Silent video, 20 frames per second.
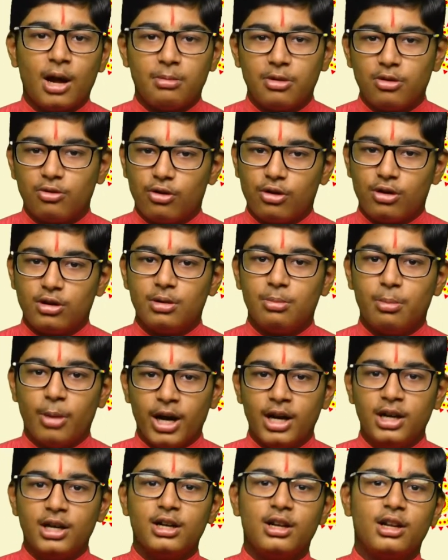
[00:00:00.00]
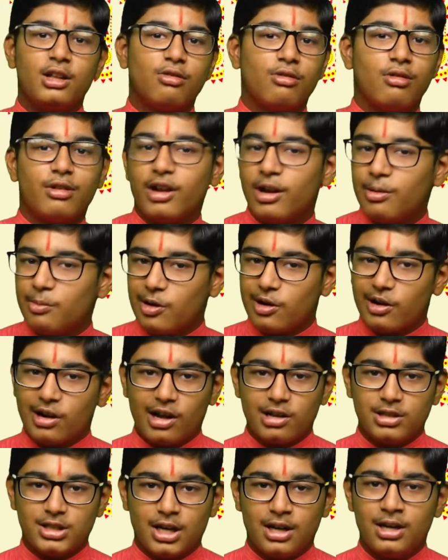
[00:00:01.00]
அப்படின்னு சொல்லிட்டு பயனுன்னே சொல்கிறான் நம்மளோட
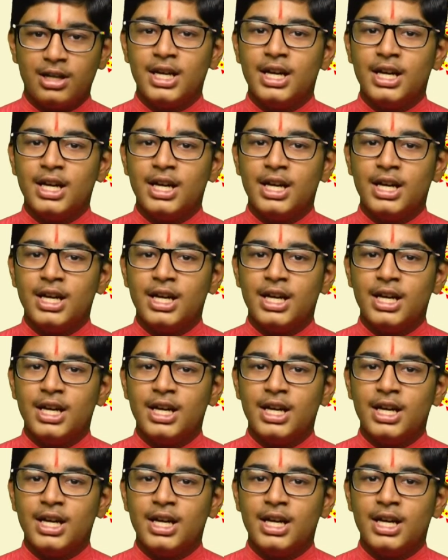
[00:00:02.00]
ராஜா